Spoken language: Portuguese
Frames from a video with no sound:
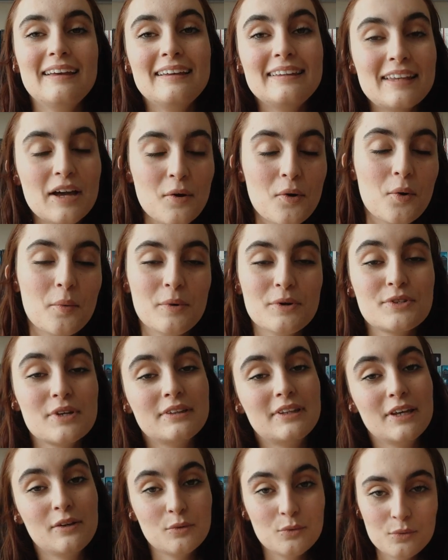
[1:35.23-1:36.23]
Então, como eu só
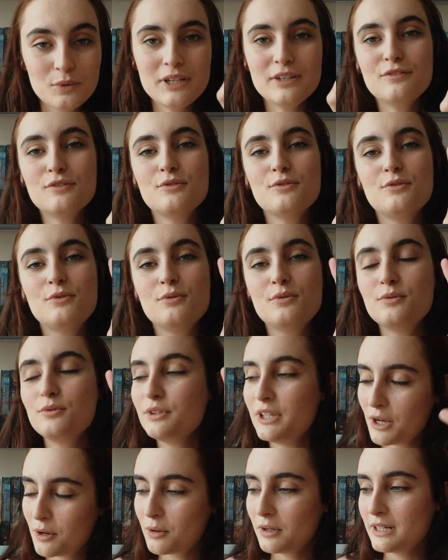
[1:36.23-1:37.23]
tenho um livro do
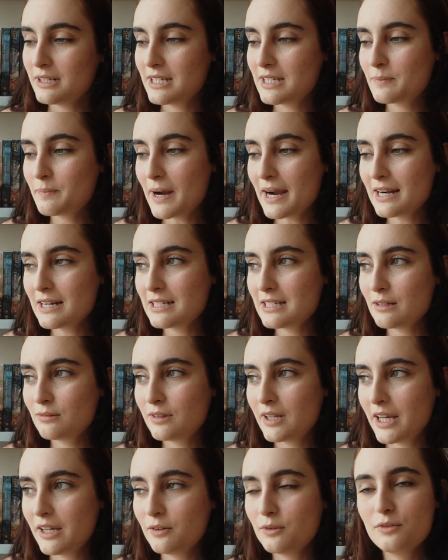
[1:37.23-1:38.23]
Nicholas Sparks, eu
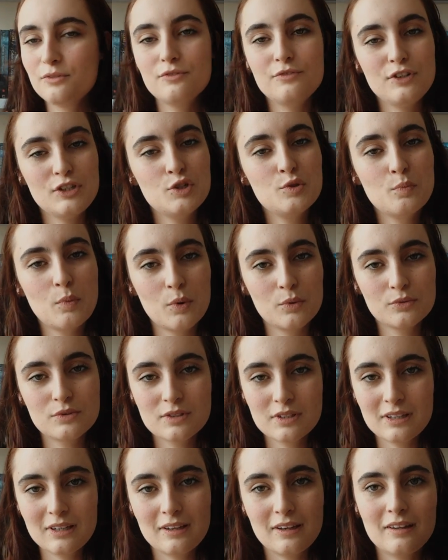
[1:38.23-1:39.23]
tenho 20
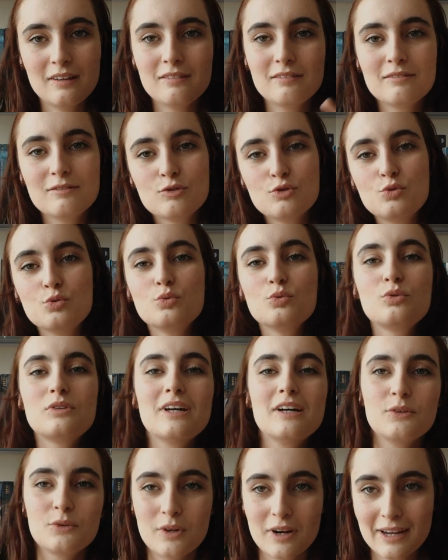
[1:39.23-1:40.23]
pontos que
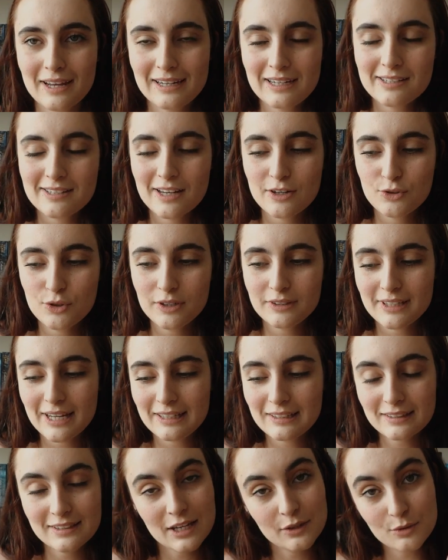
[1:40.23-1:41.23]
juntando com aquele
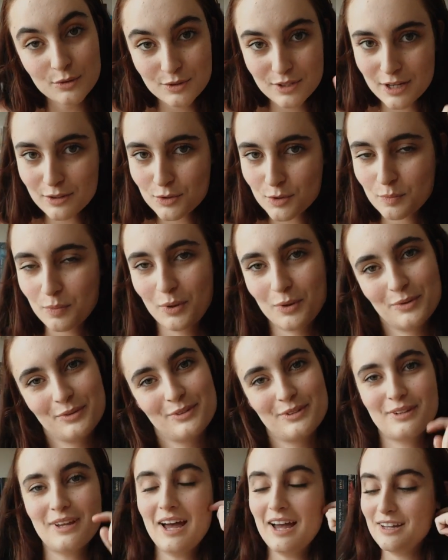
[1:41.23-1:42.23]
180 dá 200
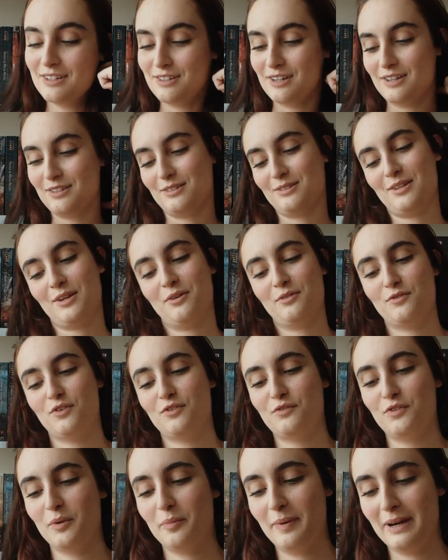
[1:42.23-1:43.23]
pontos. Ai, gente, eu
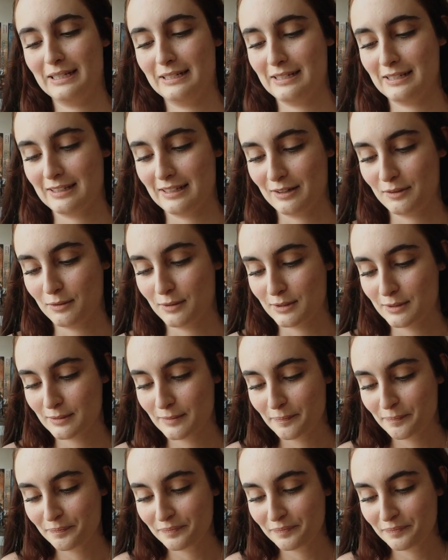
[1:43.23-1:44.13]
vou flopar nesse negócio.